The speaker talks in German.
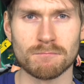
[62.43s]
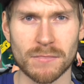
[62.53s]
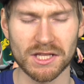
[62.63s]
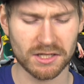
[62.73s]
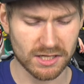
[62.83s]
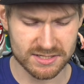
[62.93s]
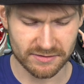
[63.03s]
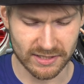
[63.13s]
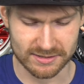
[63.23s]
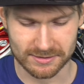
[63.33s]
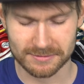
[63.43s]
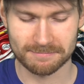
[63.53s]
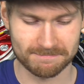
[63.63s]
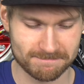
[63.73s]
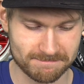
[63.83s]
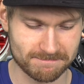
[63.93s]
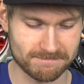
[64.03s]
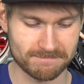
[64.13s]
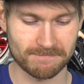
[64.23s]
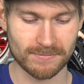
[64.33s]
Mehr drin als erwartet.
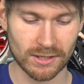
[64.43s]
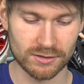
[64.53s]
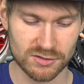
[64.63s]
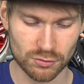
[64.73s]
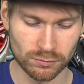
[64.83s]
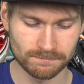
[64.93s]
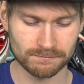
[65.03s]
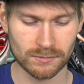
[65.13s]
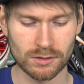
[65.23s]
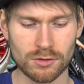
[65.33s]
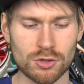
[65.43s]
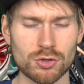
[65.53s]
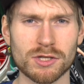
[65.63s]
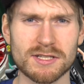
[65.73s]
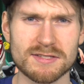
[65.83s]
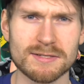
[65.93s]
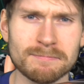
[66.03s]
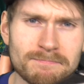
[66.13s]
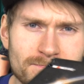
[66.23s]
Zu, schöne Kiste.